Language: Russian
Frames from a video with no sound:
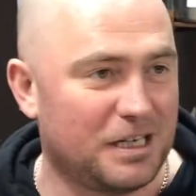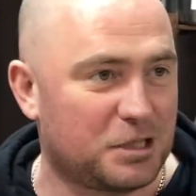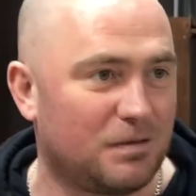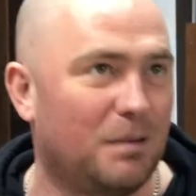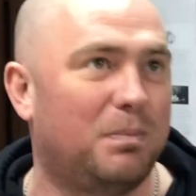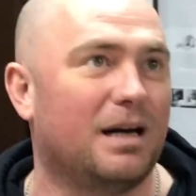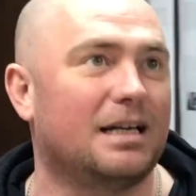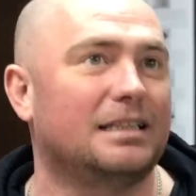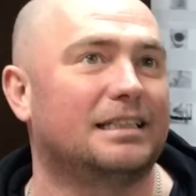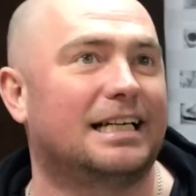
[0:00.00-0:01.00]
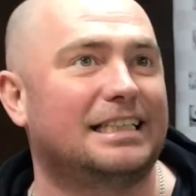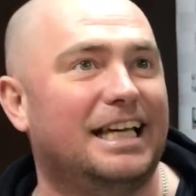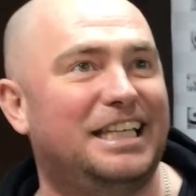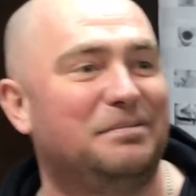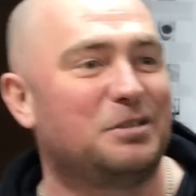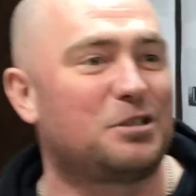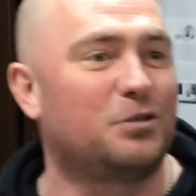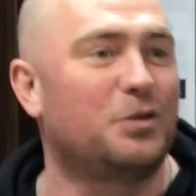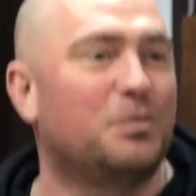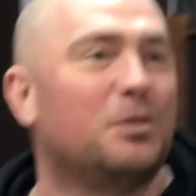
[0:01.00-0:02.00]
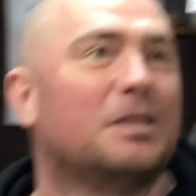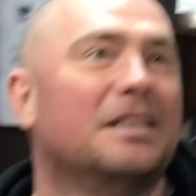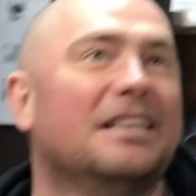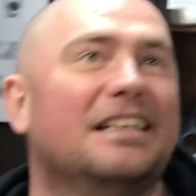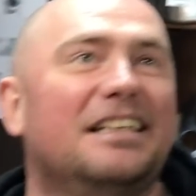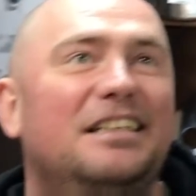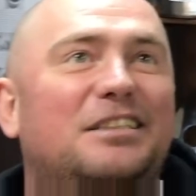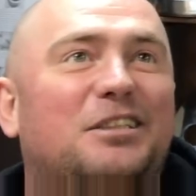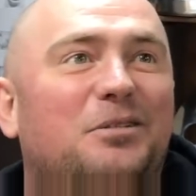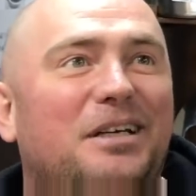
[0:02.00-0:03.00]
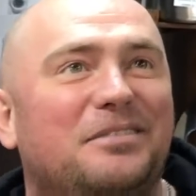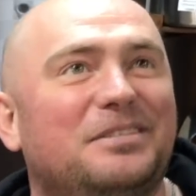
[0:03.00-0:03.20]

вашего аппарата, когда-нибудь что-нибудь из строя